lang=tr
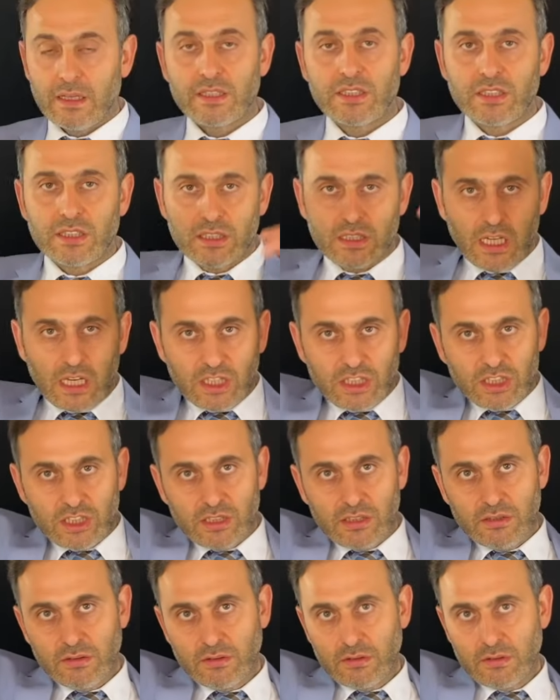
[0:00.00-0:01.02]
saç,
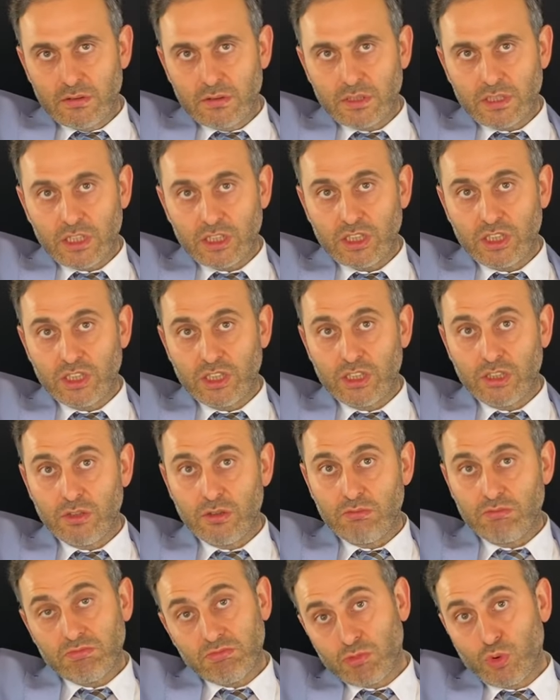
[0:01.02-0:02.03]
saç için
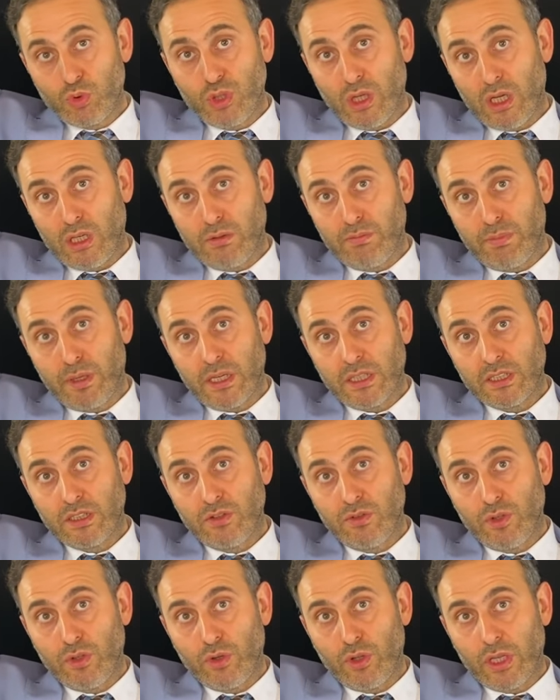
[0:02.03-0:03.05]
dünyanın parasını
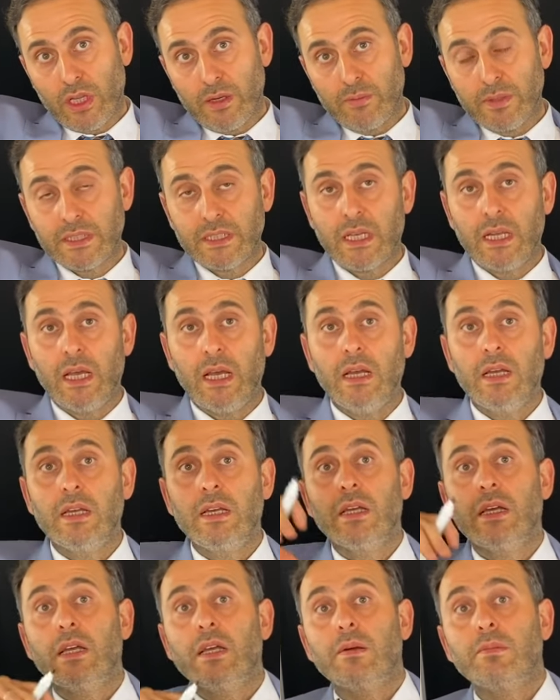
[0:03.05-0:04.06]
ödüyorlar. Mesela
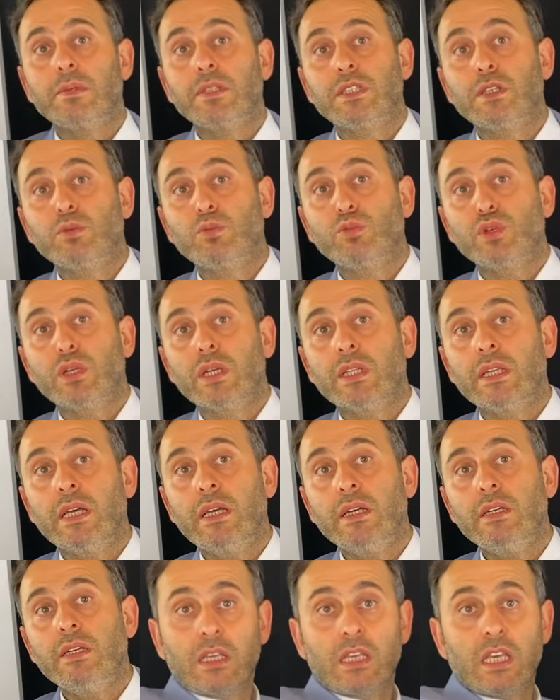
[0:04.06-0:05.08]
bizim burada
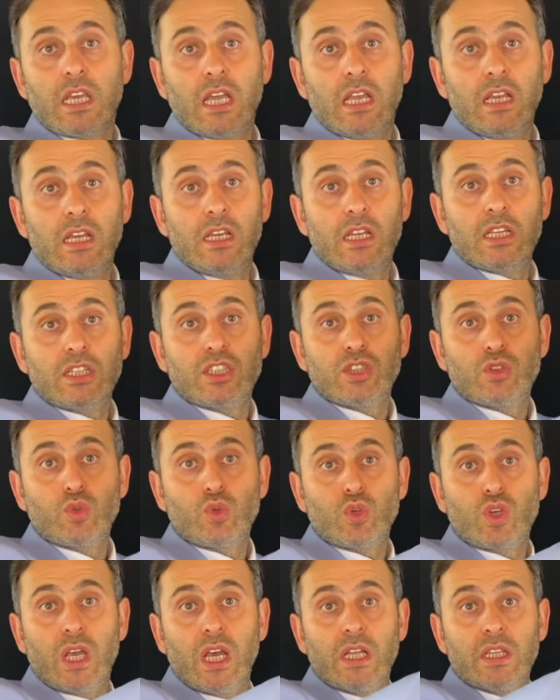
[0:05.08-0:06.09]
gelinlikçi
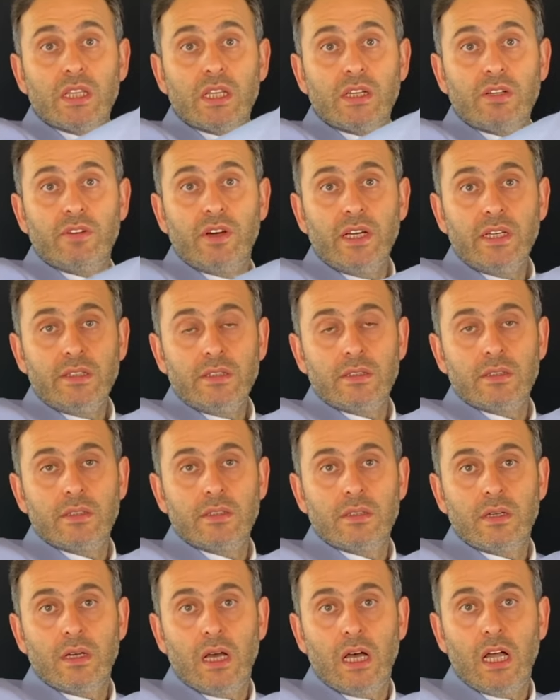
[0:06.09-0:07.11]
dükkanları var.
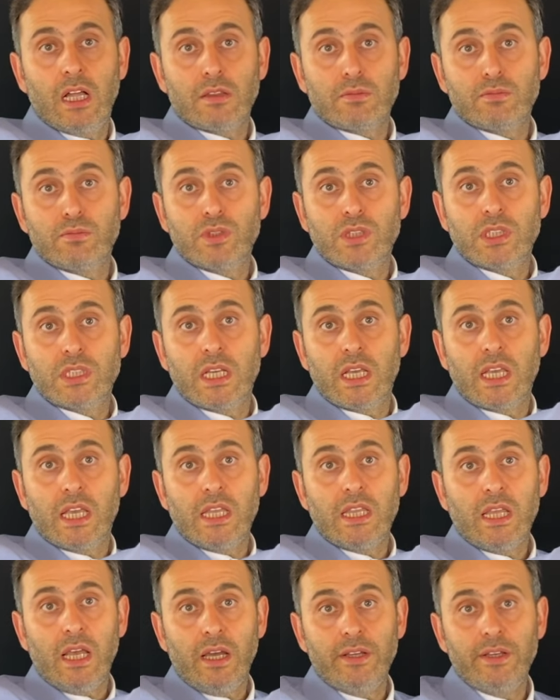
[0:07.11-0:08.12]
62
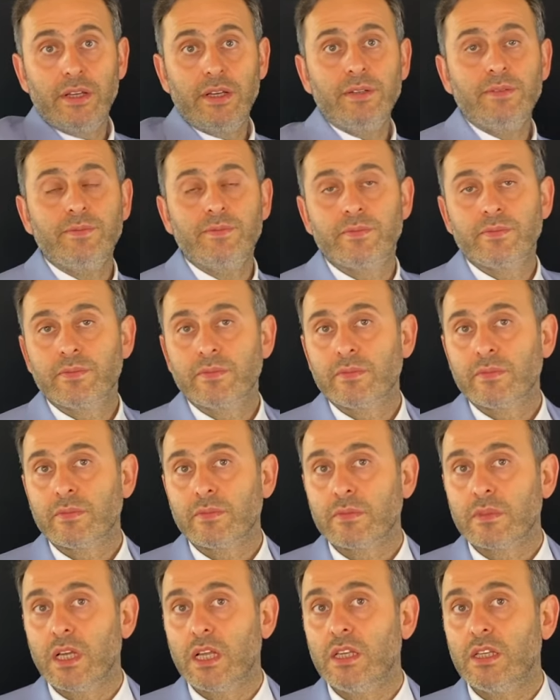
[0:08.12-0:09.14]
tane
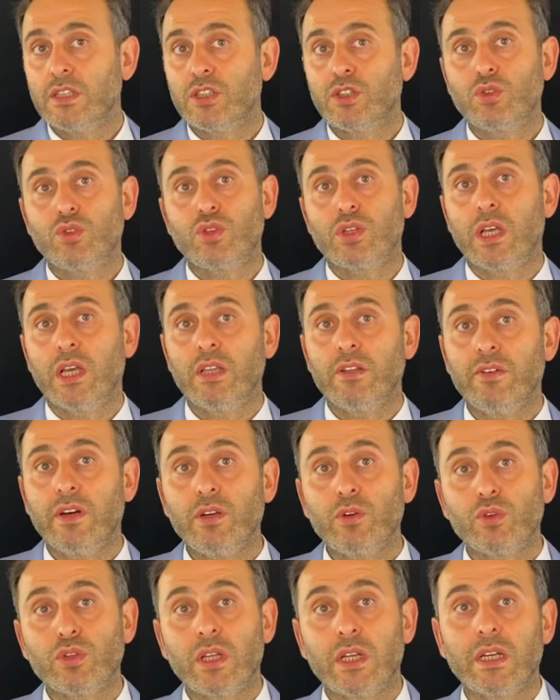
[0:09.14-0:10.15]
gelinlikçi dükkanı var.
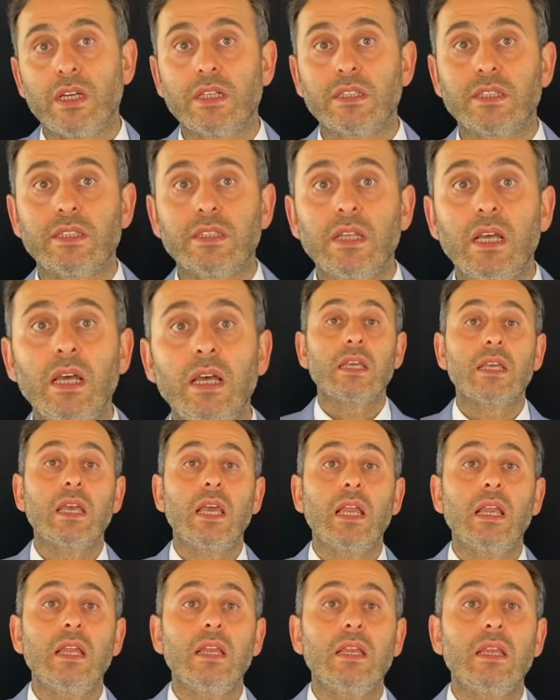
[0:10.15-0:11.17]
Onların arasında
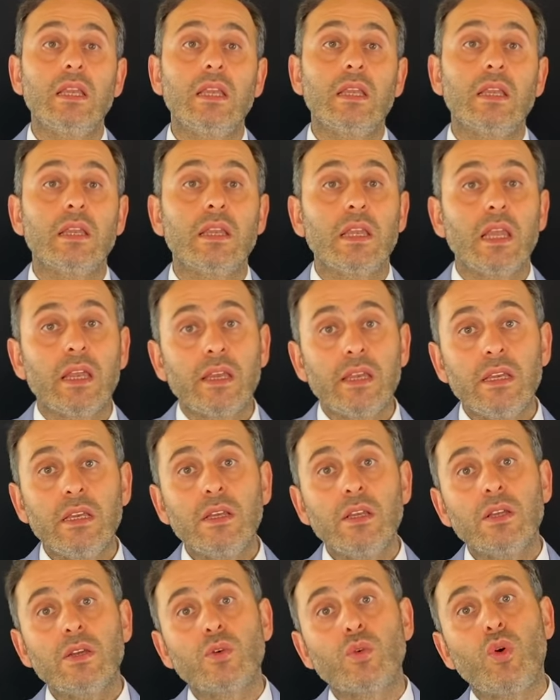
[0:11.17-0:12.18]

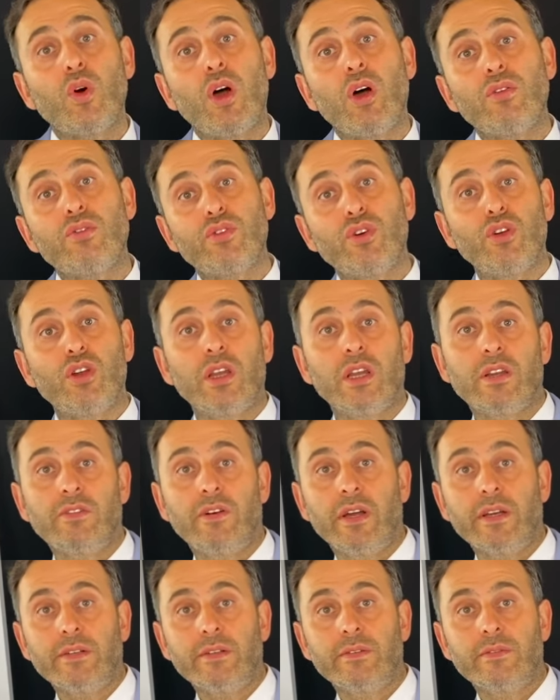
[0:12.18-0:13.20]
gelinlerin kuaförleri var.